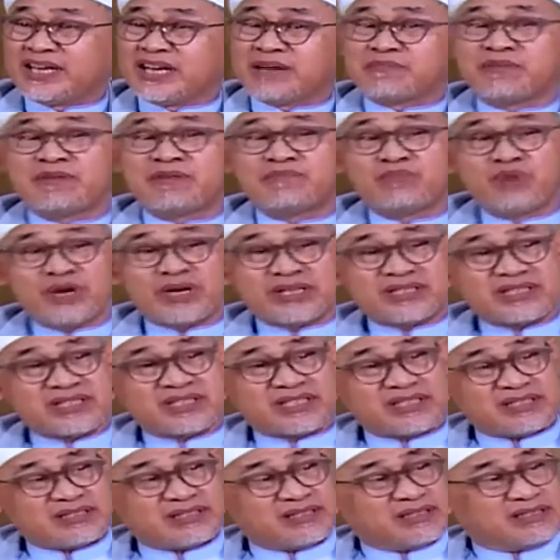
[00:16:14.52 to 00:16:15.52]
yang membuat
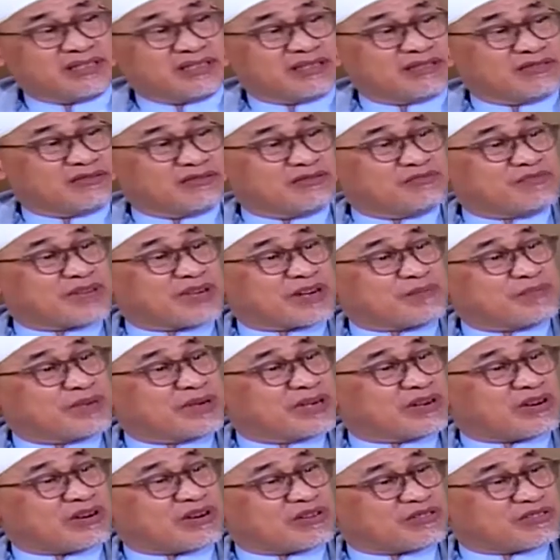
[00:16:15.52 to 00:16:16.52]
Umar
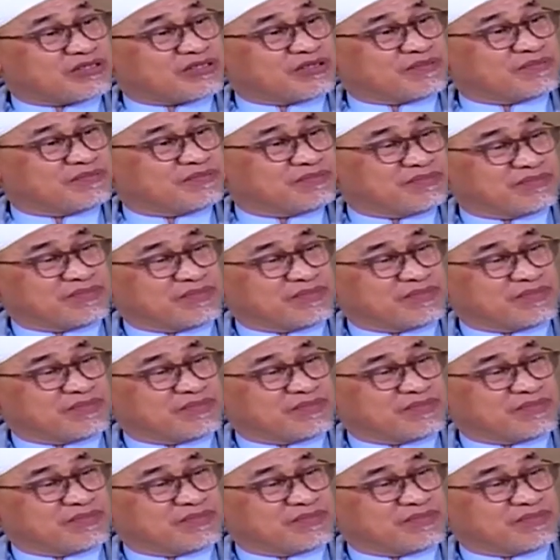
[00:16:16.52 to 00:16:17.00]
bin Khattab